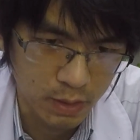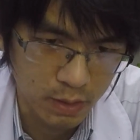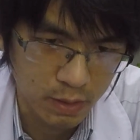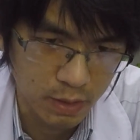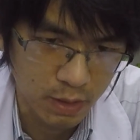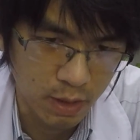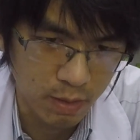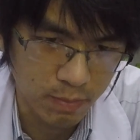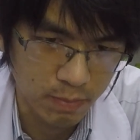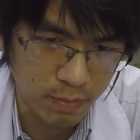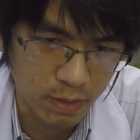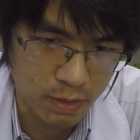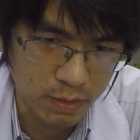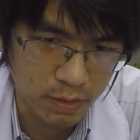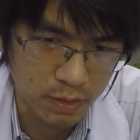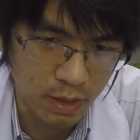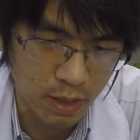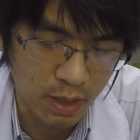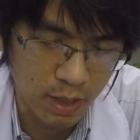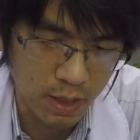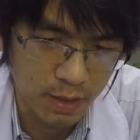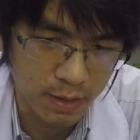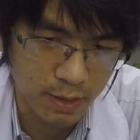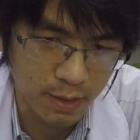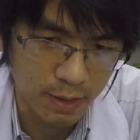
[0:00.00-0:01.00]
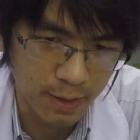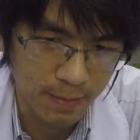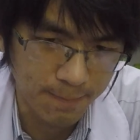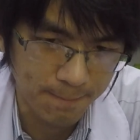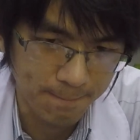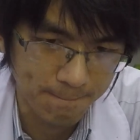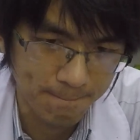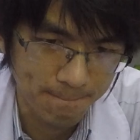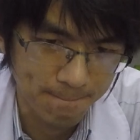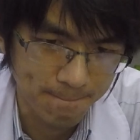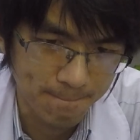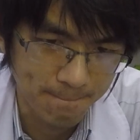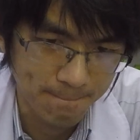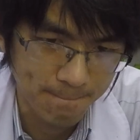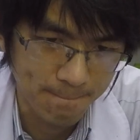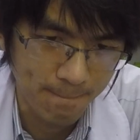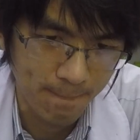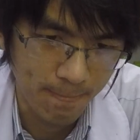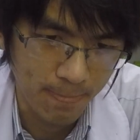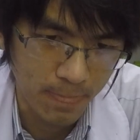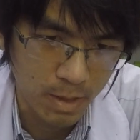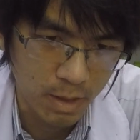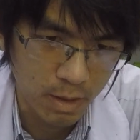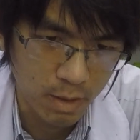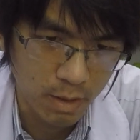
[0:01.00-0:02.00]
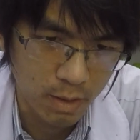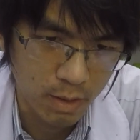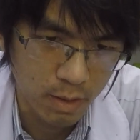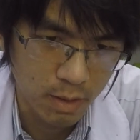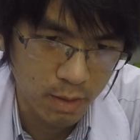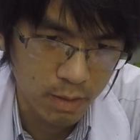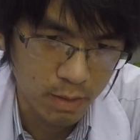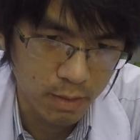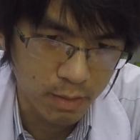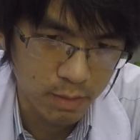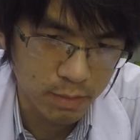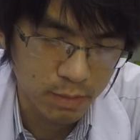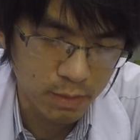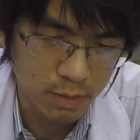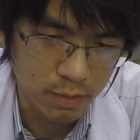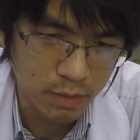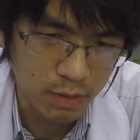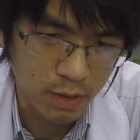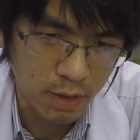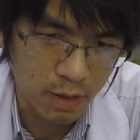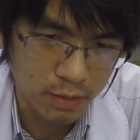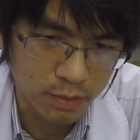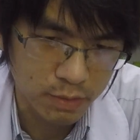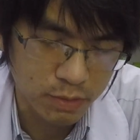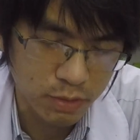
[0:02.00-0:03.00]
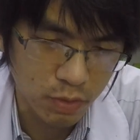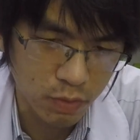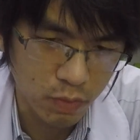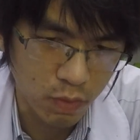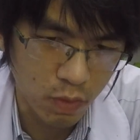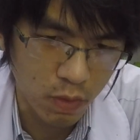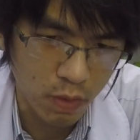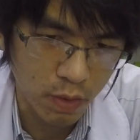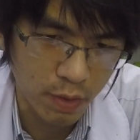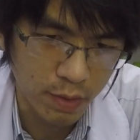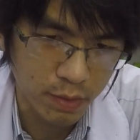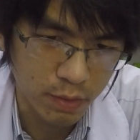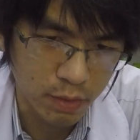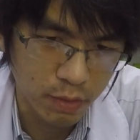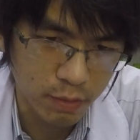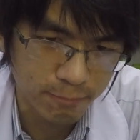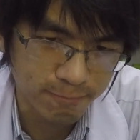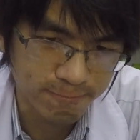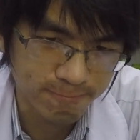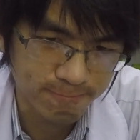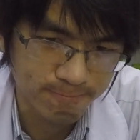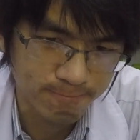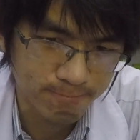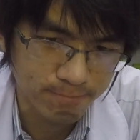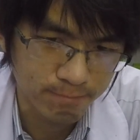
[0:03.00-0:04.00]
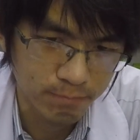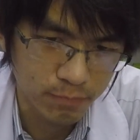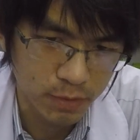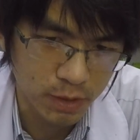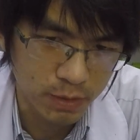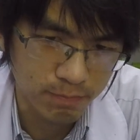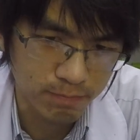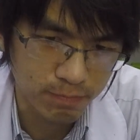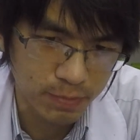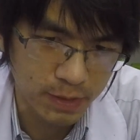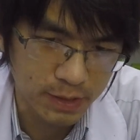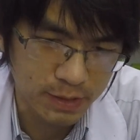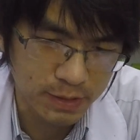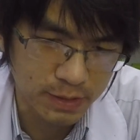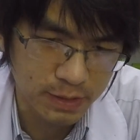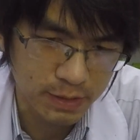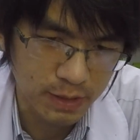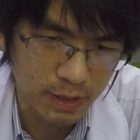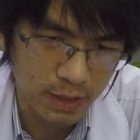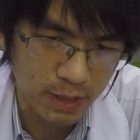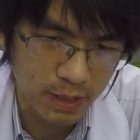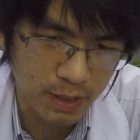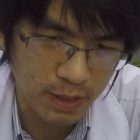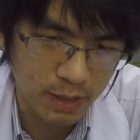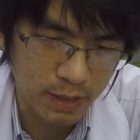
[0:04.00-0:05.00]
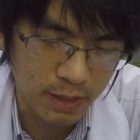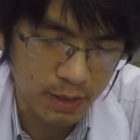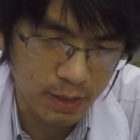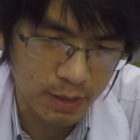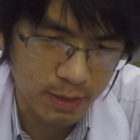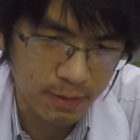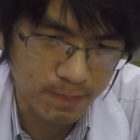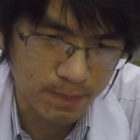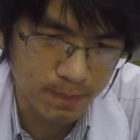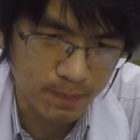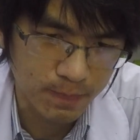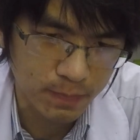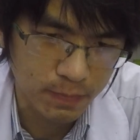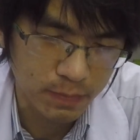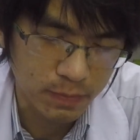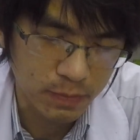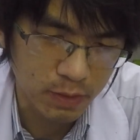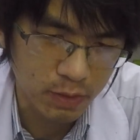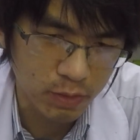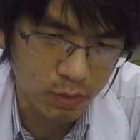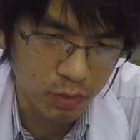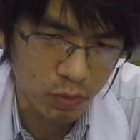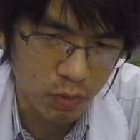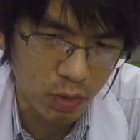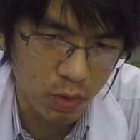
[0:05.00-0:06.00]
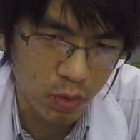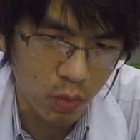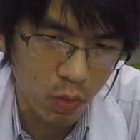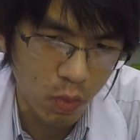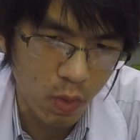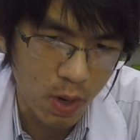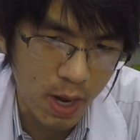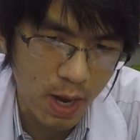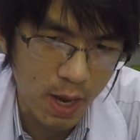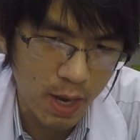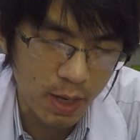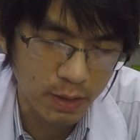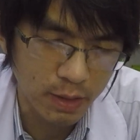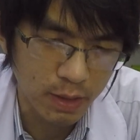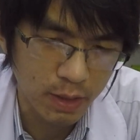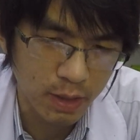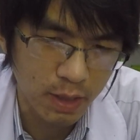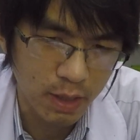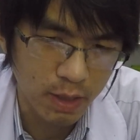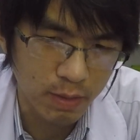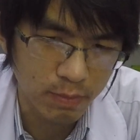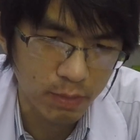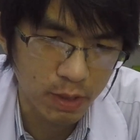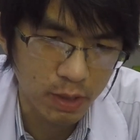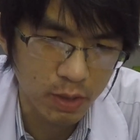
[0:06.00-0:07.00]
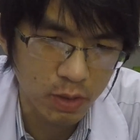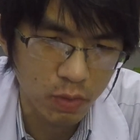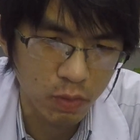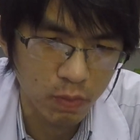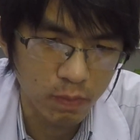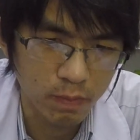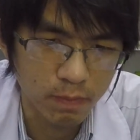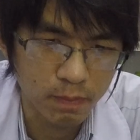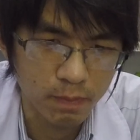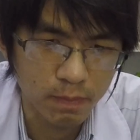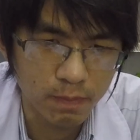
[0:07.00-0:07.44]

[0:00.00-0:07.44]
ตามร้านยานะครับ เนื่องจากซเีรอยเนาะมันเป็นยาที่ค่อนข้างกว้างนะฮะมีกลุ่ม